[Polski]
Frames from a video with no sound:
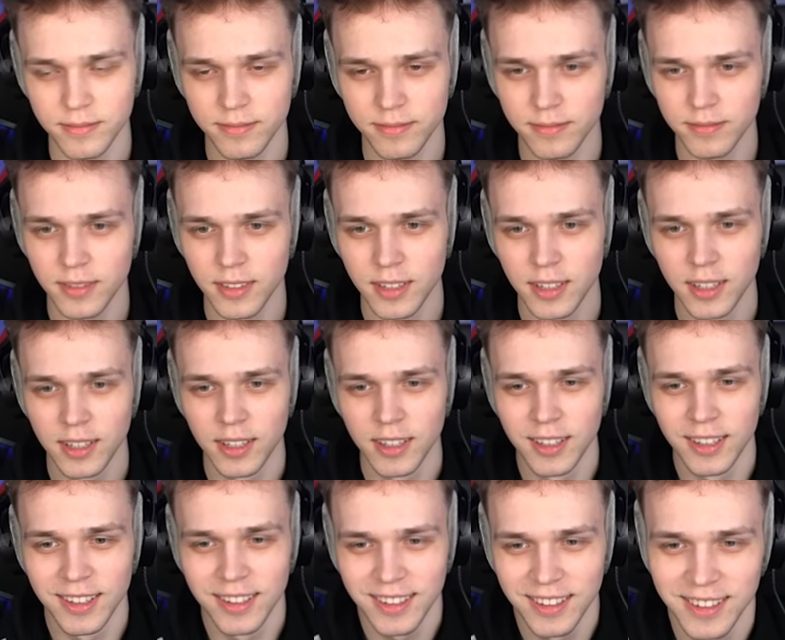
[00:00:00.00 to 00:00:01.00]
Dobra, ma
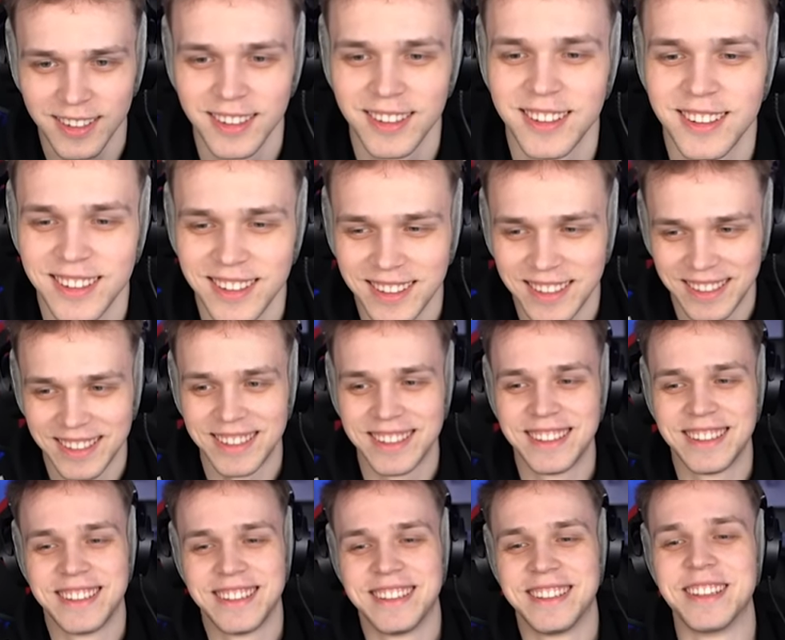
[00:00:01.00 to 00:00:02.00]
wydepilowane, okej, okay, niech
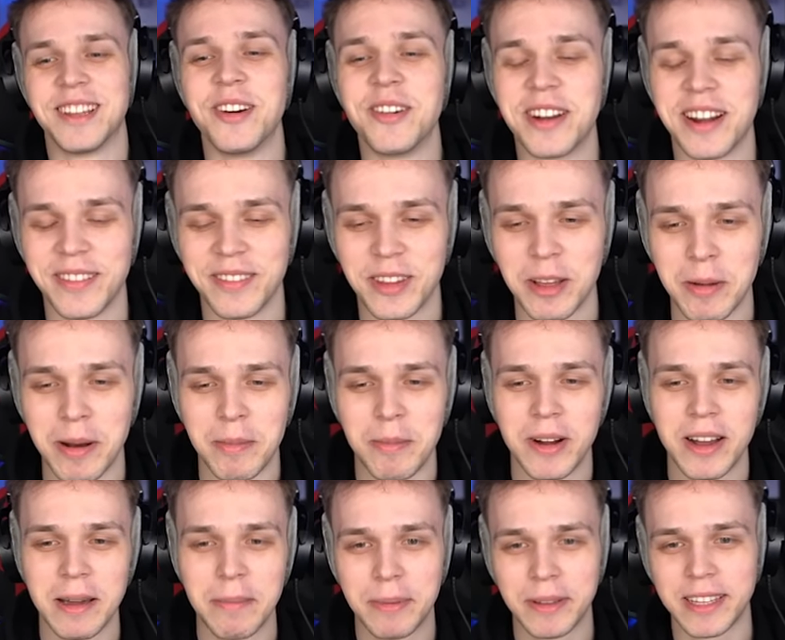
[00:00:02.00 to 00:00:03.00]
będzie. Dobra, no. dobra,
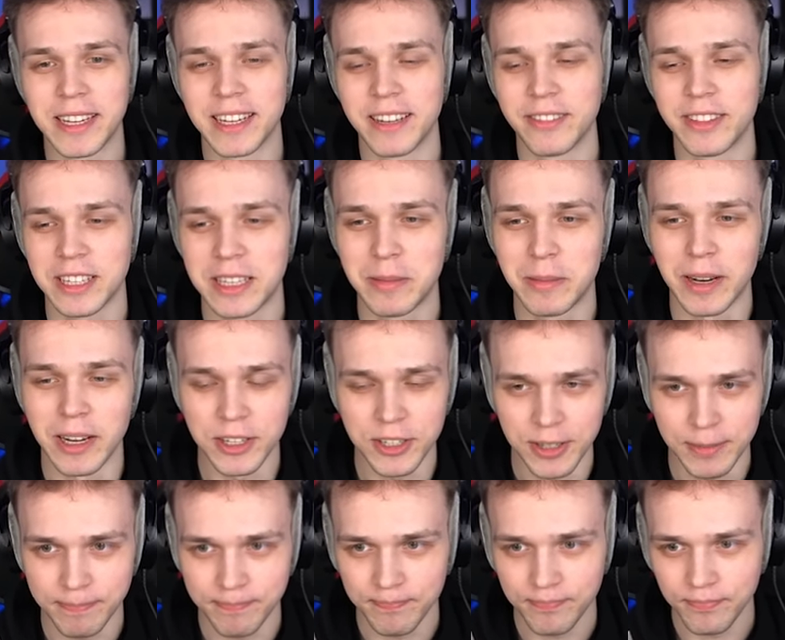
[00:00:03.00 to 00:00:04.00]
moje pytanie w takim
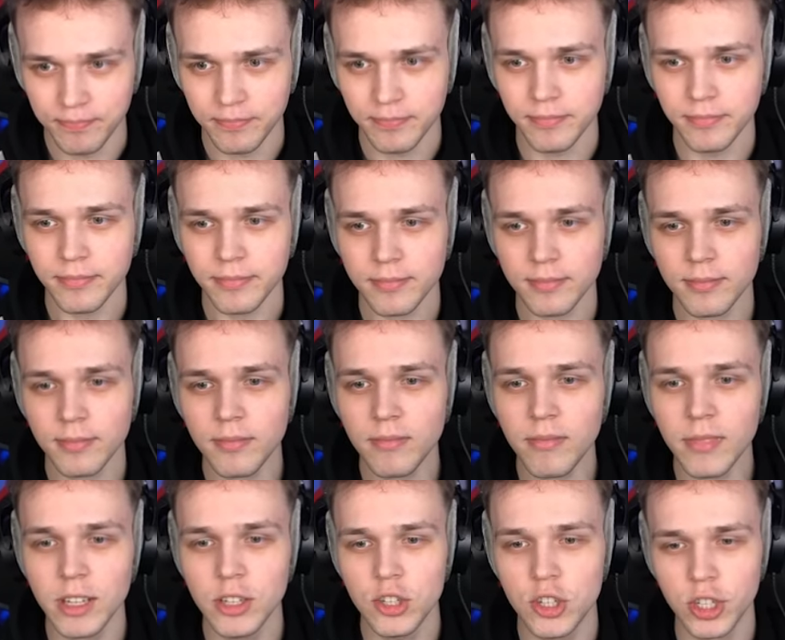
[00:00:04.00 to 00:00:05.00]
razie. Mhm.
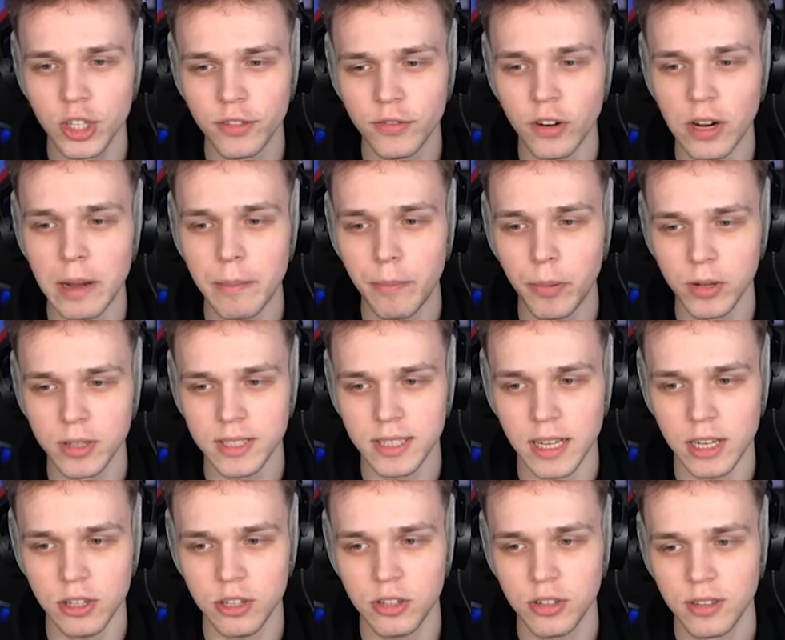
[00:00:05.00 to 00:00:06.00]
Czy twoja
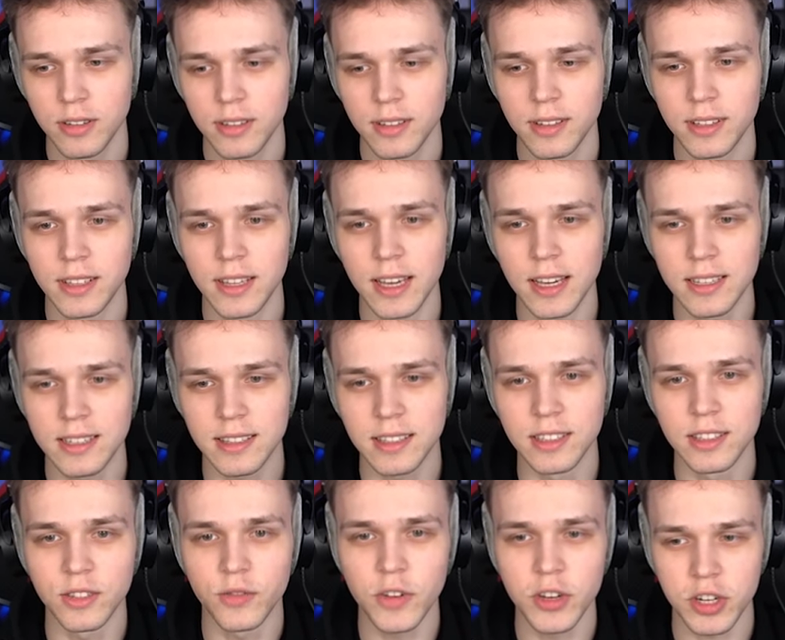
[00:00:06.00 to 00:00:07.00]
postać jest
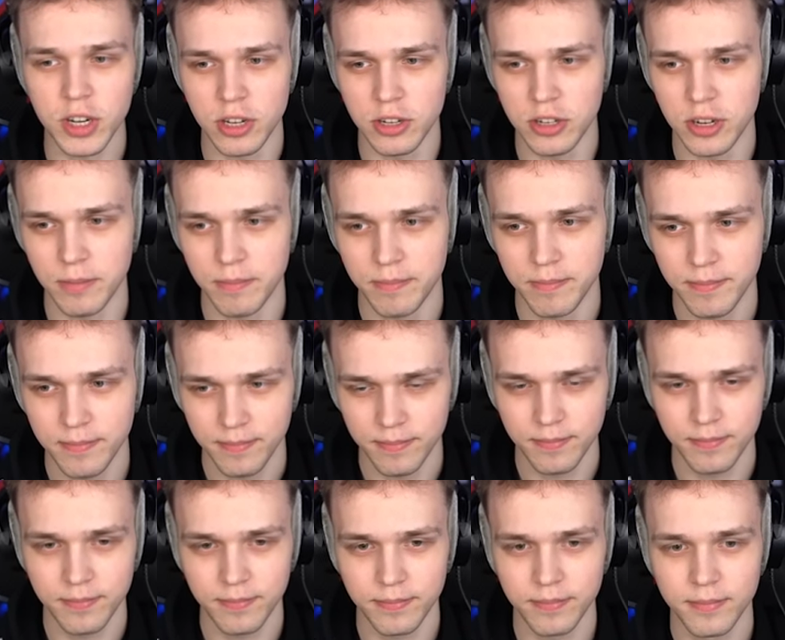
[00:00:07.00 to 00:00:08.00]
zwierzęciem?
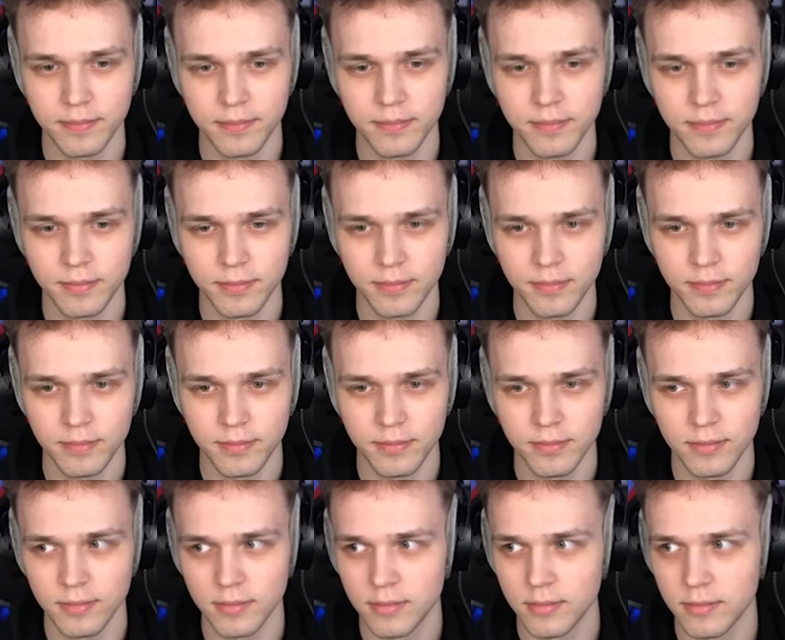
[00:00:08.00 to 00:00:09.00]

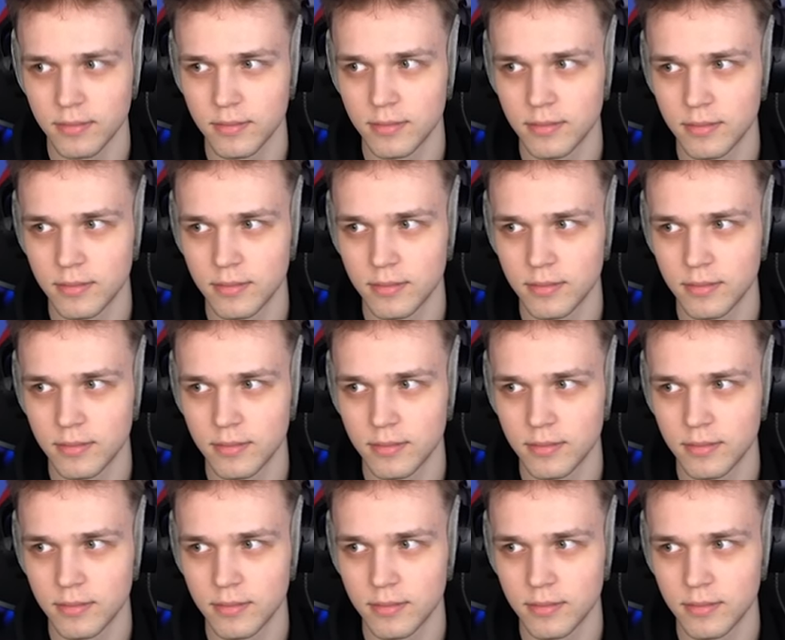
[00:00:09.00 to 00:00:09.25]
Nie.